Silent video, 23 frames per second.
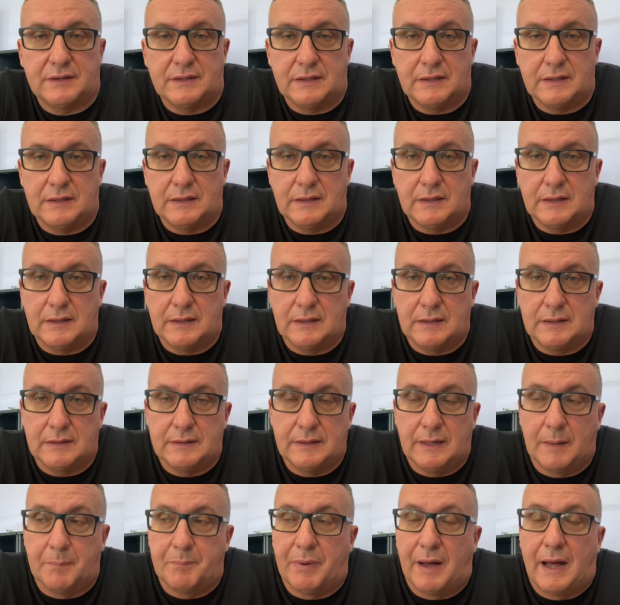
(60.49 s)
di,
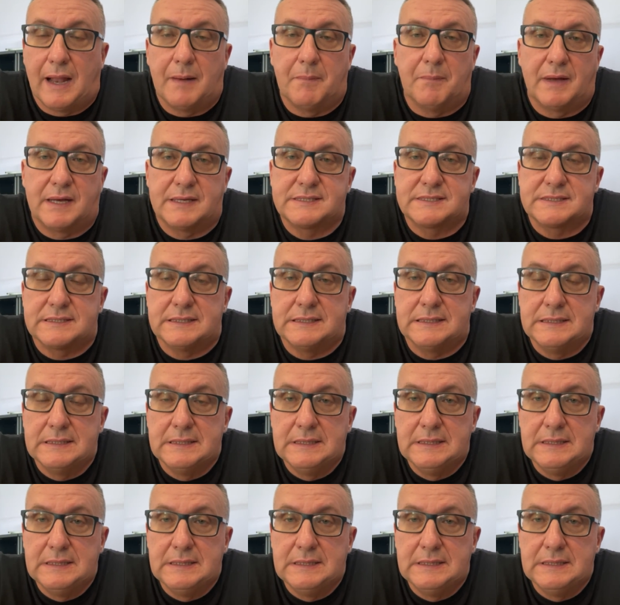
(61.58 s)
di La Palmas,